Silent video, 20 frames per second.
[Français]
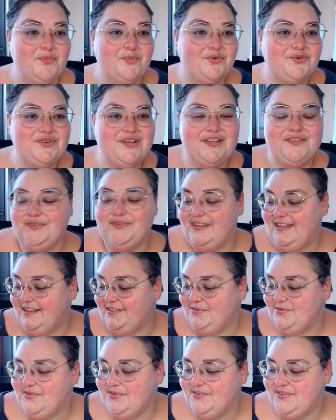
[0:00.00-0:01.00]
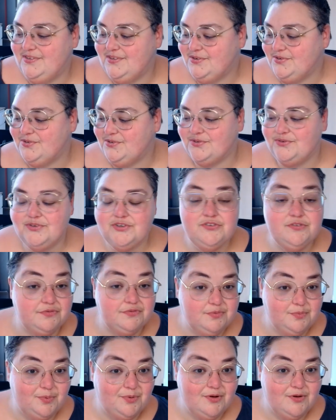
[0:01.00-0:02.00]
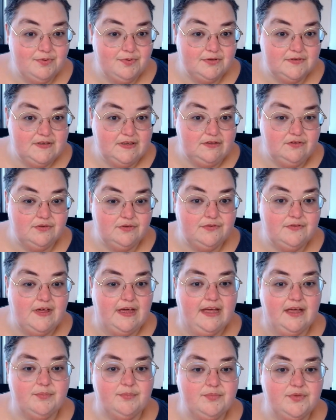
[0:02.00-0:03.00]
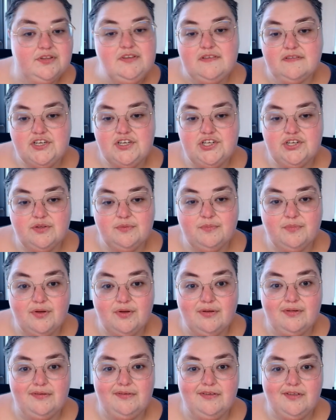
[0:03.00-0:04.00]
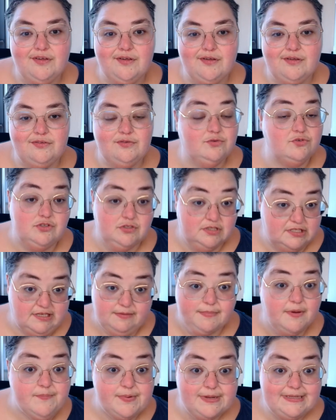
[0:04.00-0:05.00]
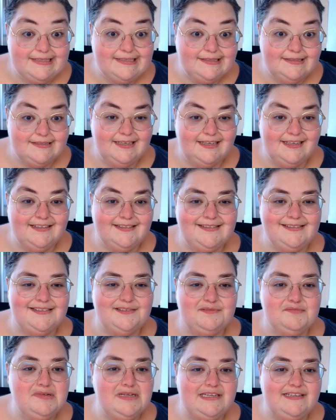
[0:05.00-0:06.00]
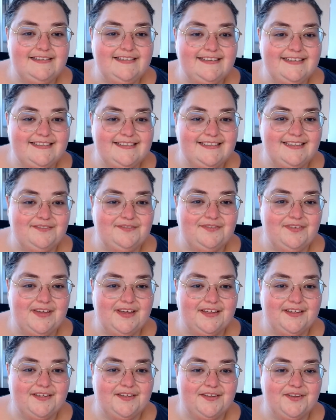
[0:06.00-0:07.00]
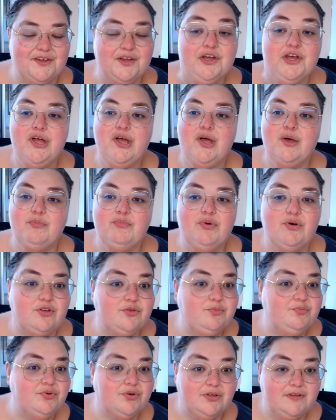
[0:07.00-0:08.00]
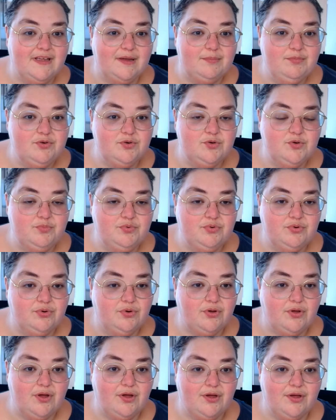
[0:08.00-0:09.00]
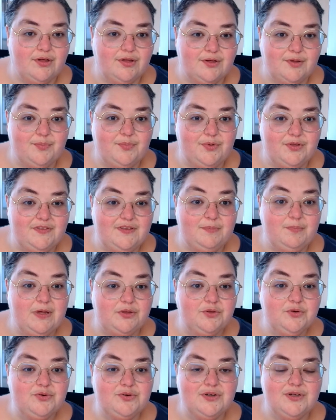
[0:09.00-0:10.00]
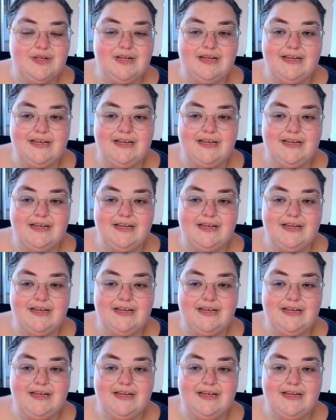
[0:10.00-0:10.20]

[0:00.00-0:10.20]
Bonjour à toutes et à tous, aujourd'hui je vais vous proposer de faire un motivation board, donc je sais même pas si ça existe, mais l'idée c'est de faire euh, board pour tableau, pour euh, petit panneau,